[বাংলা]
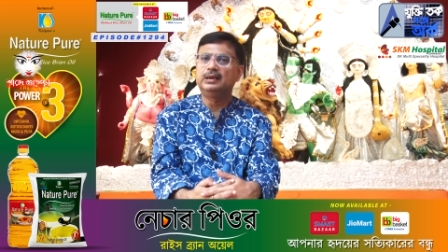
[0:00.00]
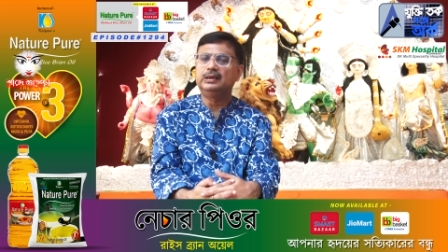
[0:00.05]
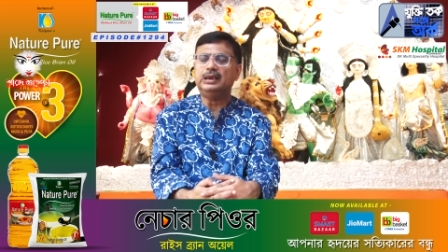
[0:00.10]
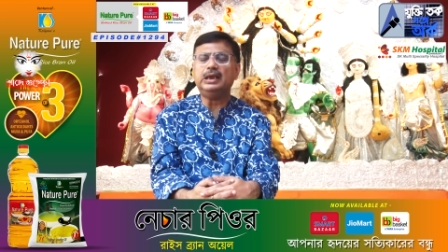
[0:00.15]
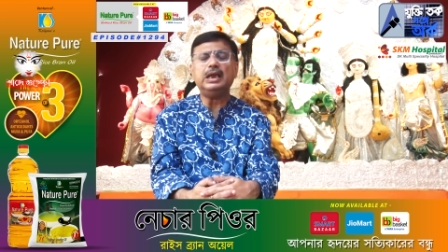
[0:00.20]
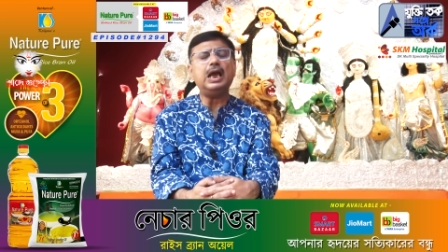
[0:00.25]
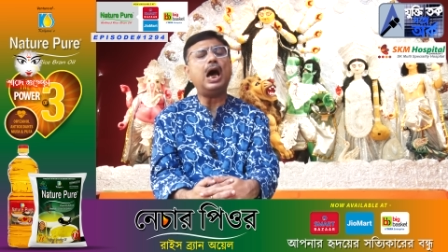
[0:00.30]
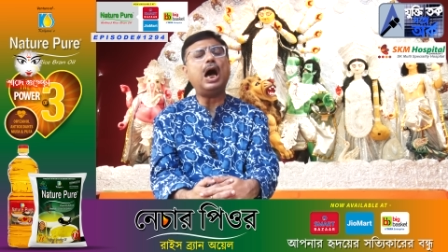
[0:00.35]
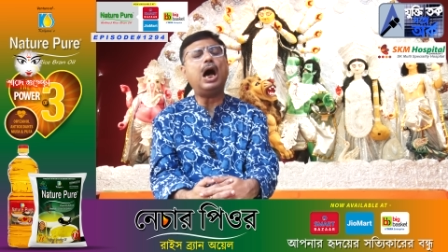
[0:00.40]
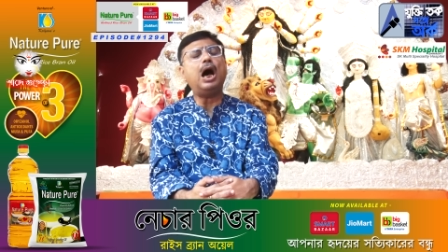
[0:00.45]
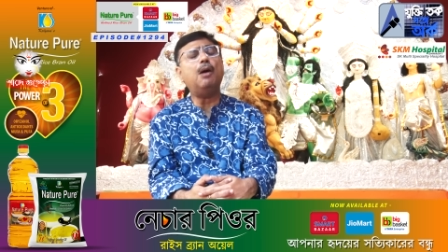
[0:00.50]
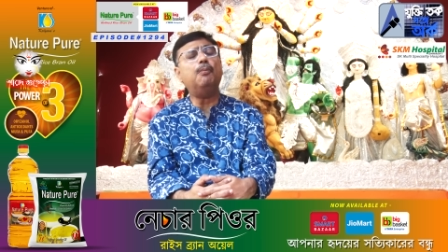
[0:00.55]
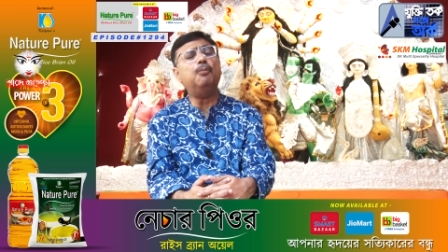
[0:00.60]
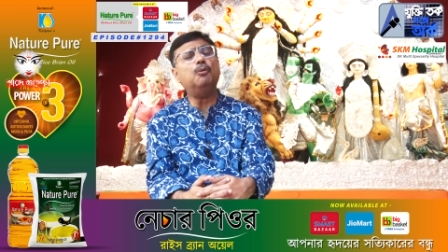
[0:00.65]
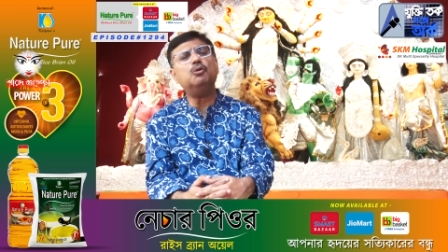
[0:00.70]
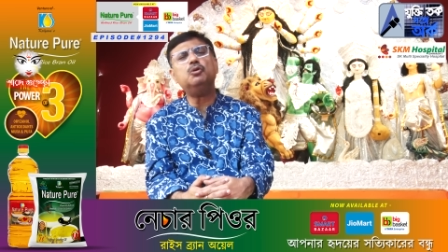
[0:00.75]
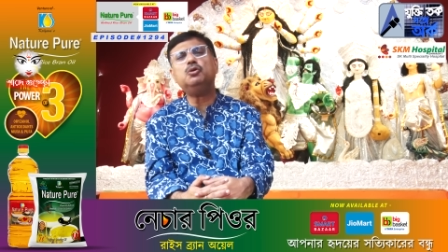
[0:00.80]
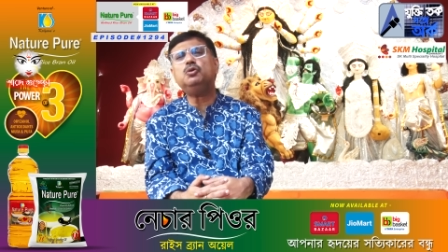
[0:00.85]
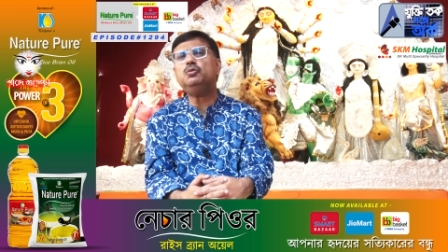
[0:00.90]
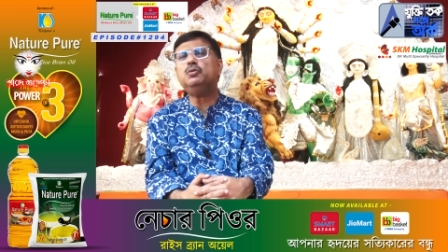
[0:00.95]
তাহলে
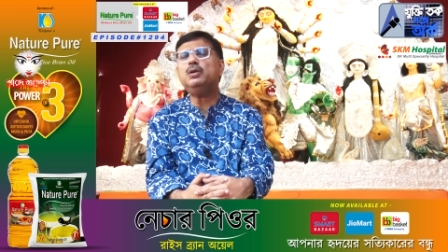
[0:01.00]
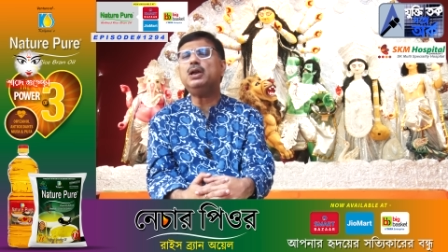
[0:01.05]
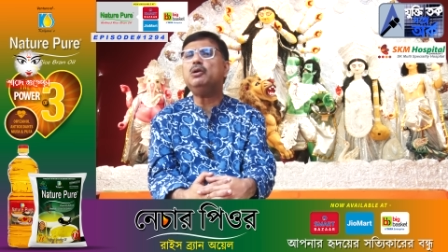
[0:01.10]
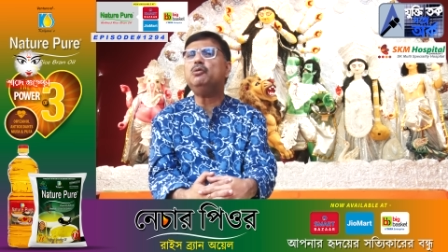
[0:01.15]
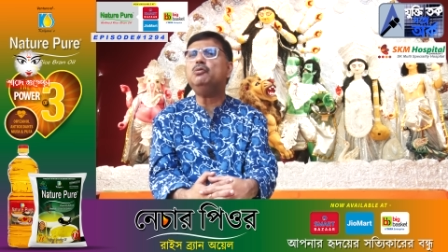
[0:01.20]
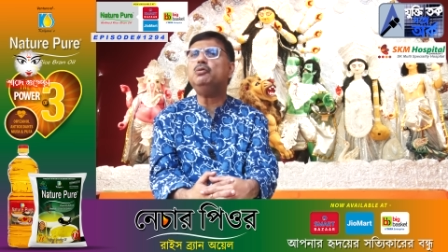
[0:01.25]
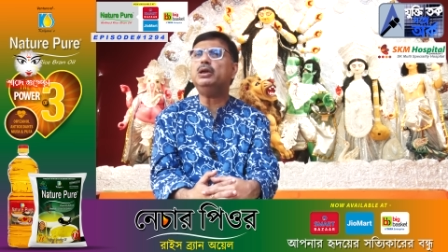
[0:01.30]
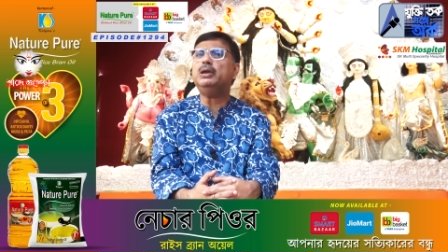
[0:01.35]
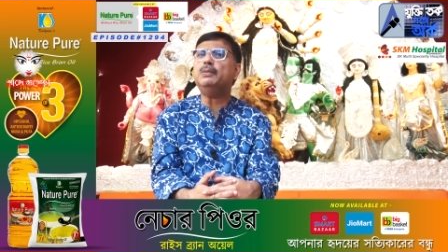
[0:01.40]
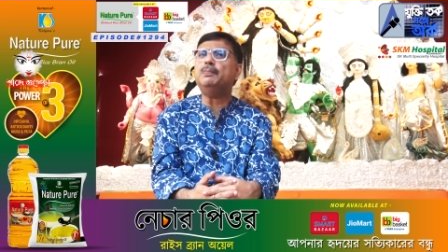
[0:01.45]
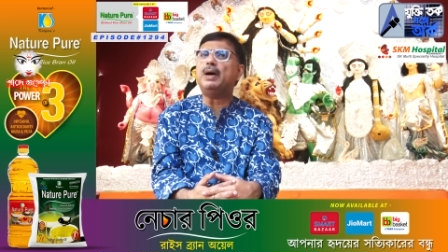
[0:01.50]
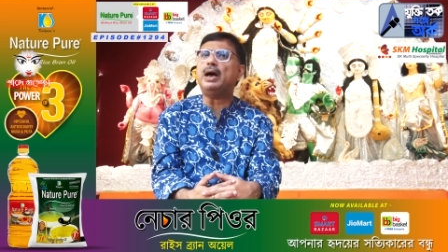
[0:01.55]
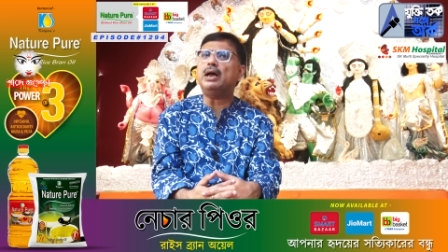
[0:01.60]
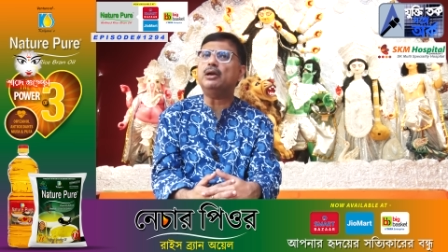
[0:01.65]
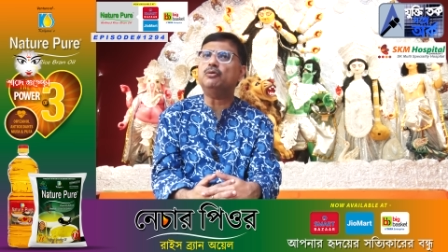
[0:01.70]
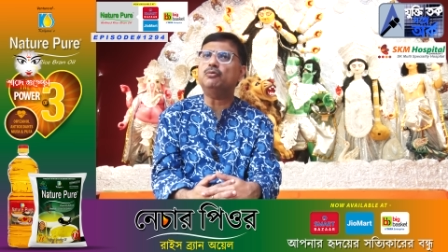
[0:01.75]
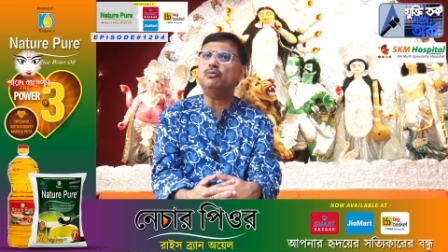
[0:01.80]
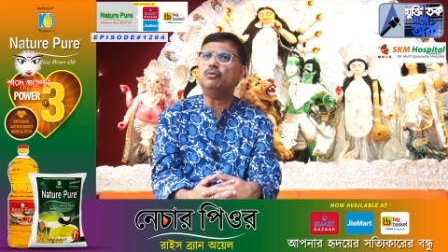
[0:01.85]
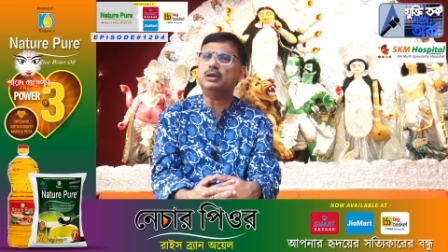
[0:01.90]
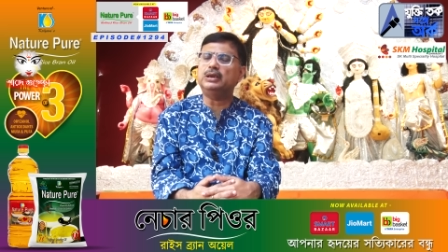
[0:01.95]
আবর্জনাগুলোকে বার
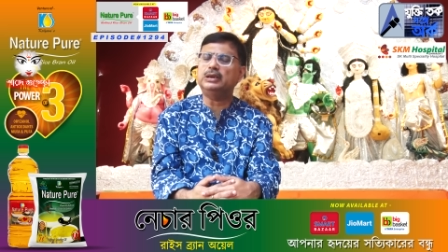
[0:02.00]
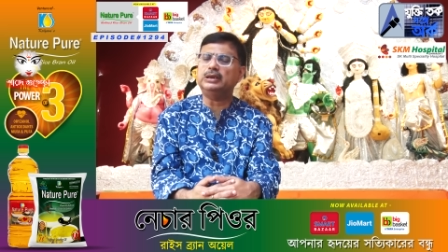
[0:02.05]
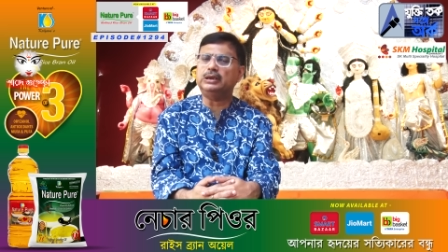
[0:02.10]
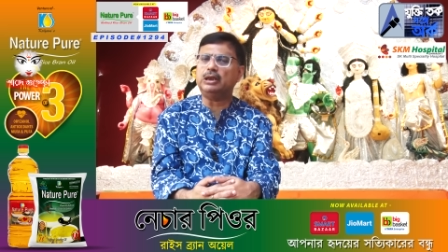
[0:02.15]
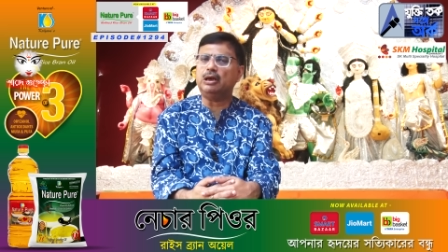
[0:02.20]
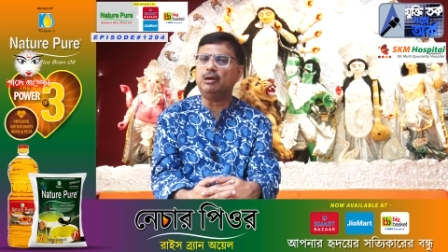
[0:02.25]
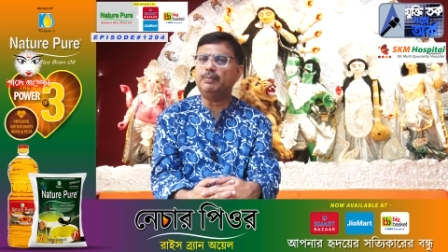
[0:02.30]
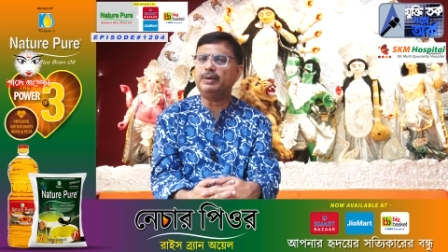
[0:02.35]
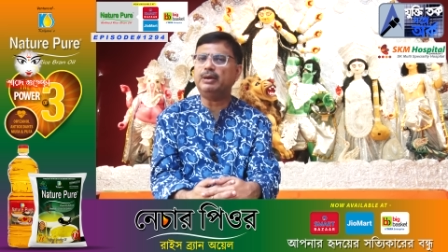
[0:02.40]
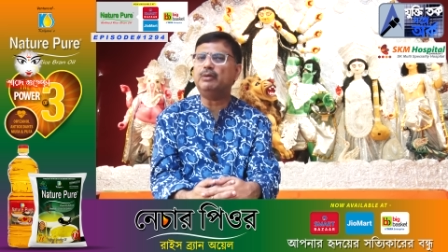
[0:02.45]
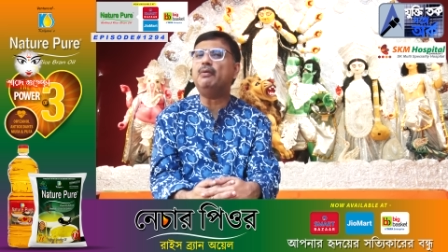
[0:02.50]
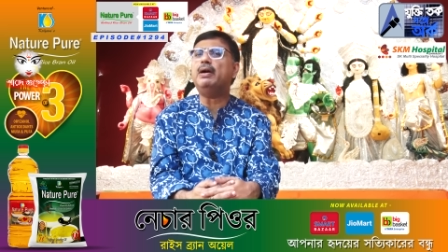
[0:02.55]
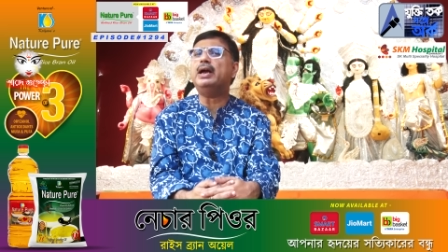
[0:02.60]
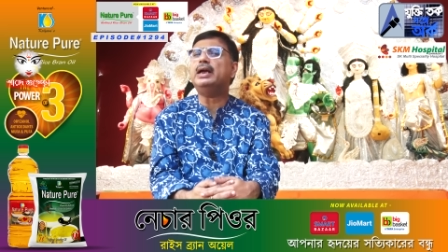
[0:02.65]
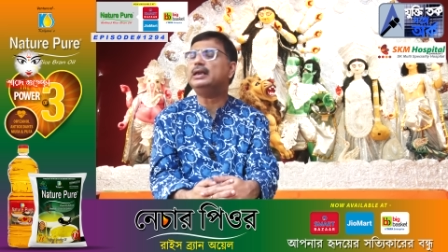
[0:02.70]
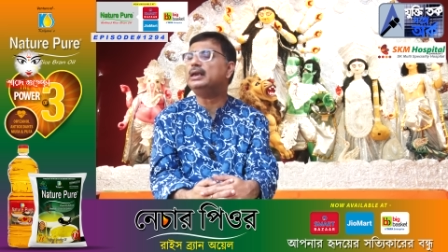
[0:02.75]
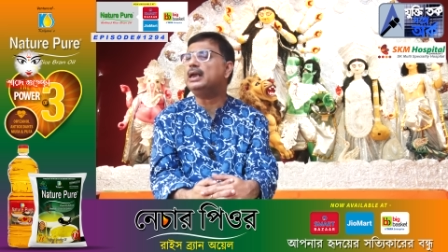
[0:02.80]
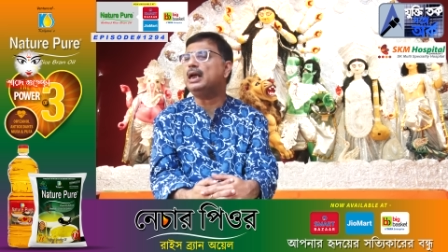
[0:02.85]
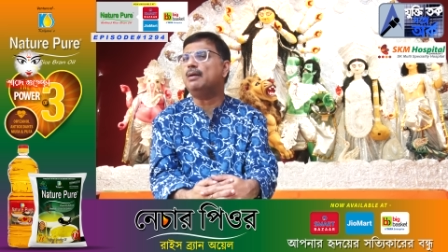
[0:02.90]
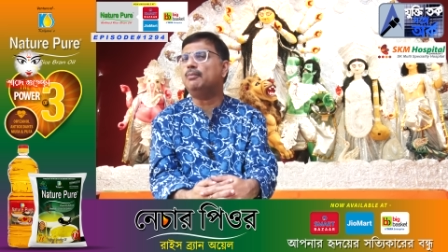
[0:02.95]
করে দিতে হবে
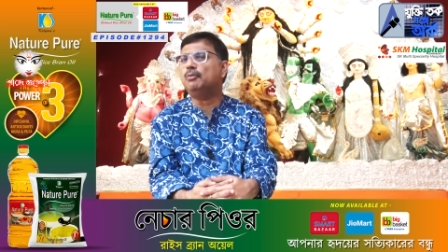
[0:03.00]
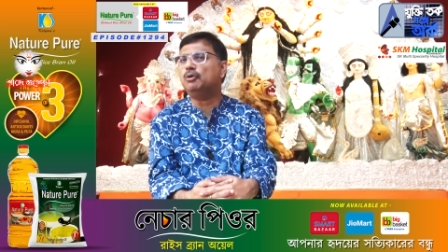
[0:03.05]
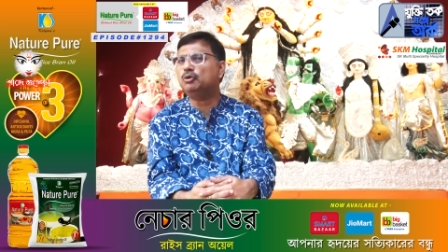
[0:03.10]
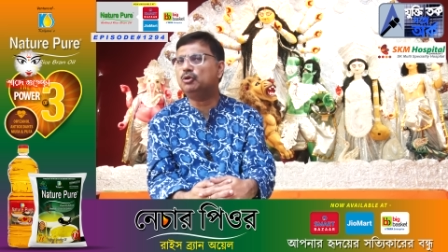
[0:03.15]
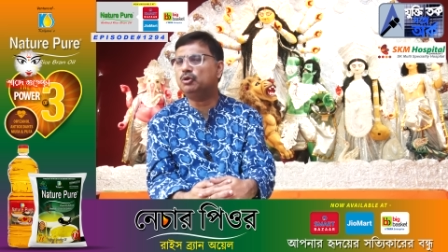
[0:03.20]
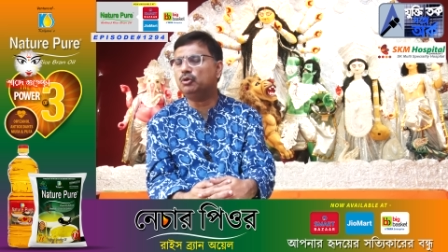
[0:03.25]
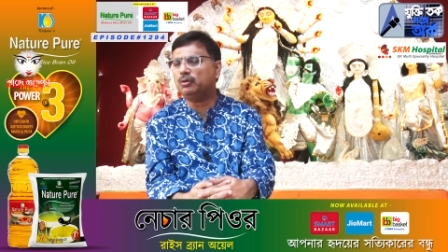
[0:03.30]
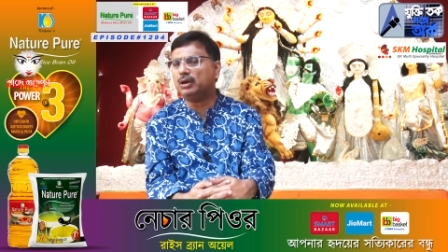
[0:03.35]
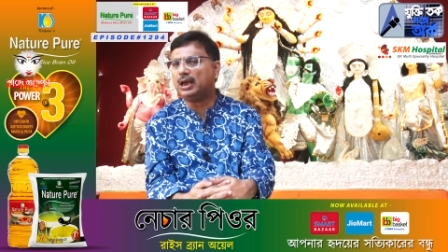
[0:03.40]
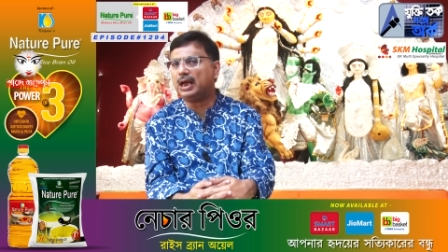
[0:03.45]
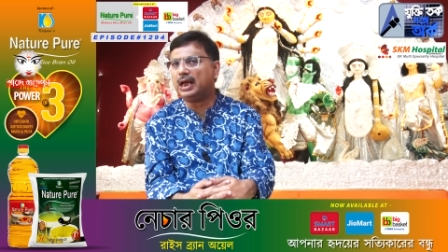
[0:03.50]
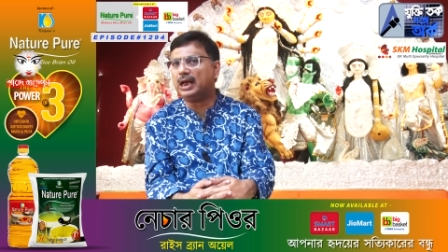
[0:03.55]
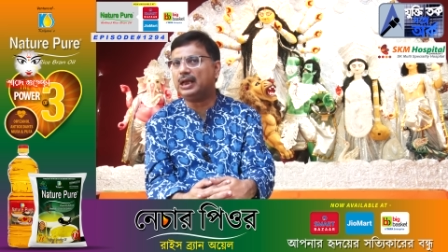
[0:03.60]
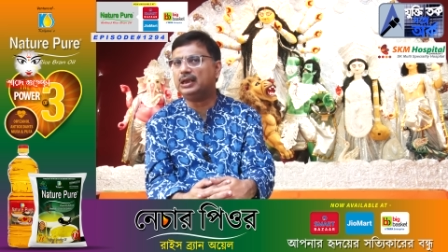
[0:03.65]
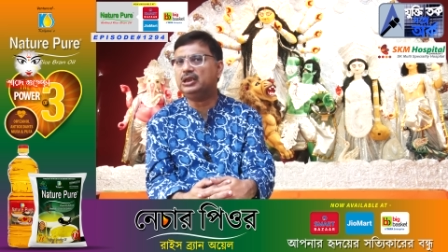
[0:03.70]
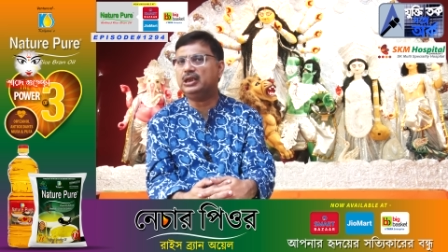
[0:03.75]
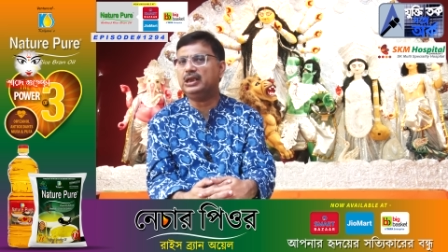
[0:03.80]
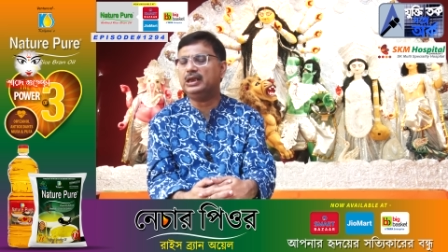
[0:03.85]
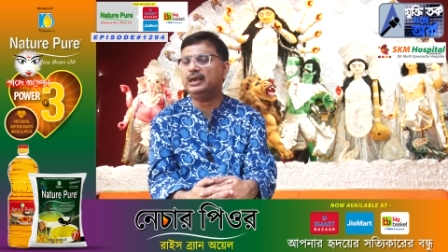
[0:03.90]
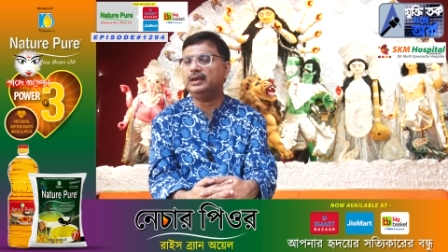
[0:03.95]
কয়েকটা আবর্জনা
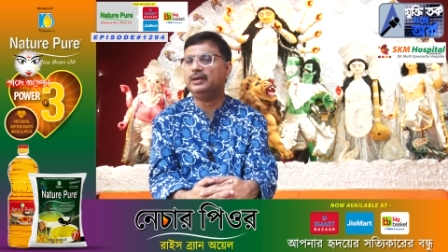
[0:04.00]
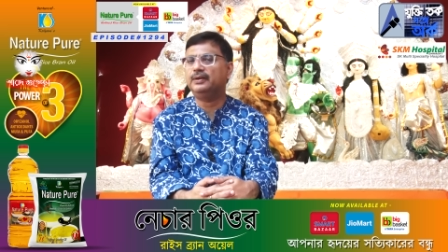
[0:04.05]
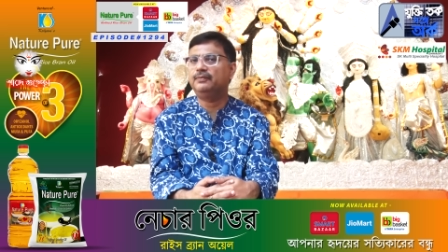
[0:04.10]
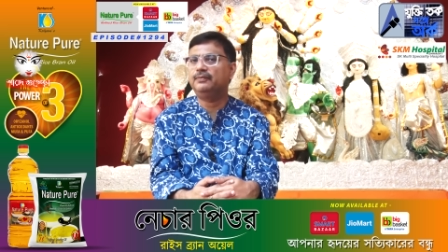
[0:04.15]
আছে